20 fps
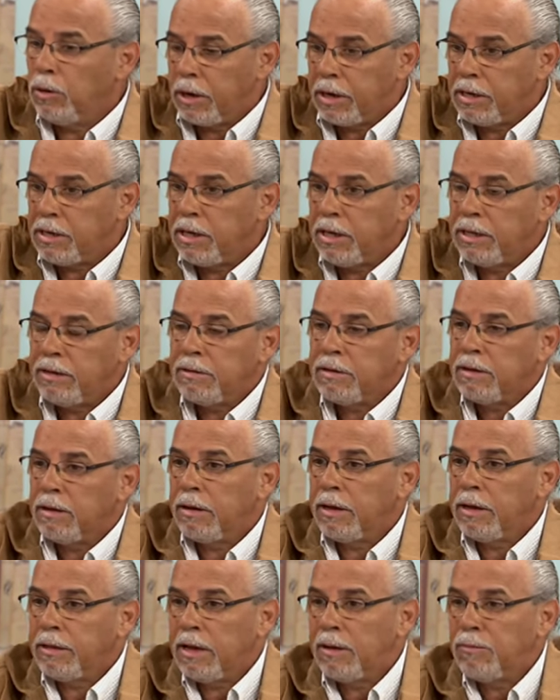recién
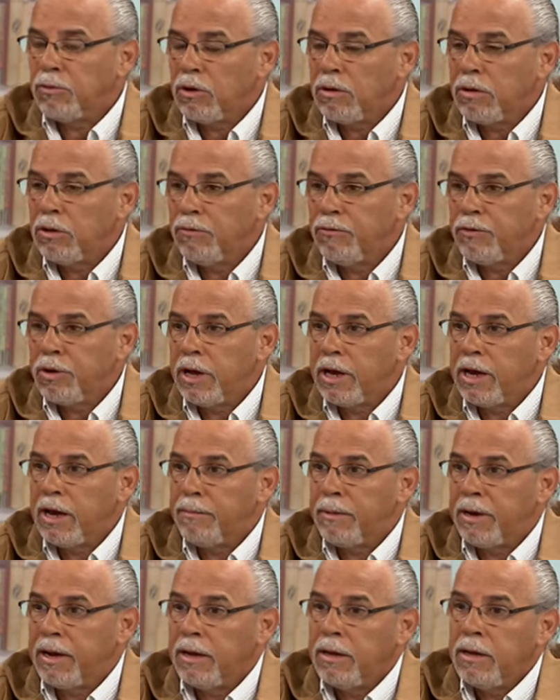estábamos, estábamos, hablando fuera de
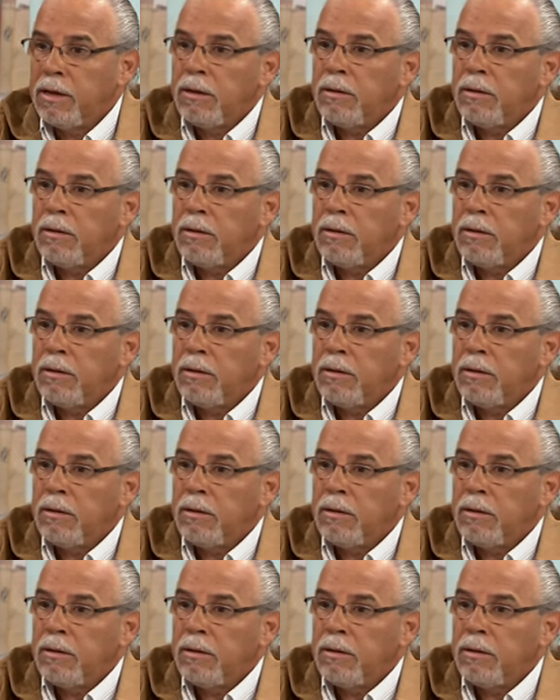cámara,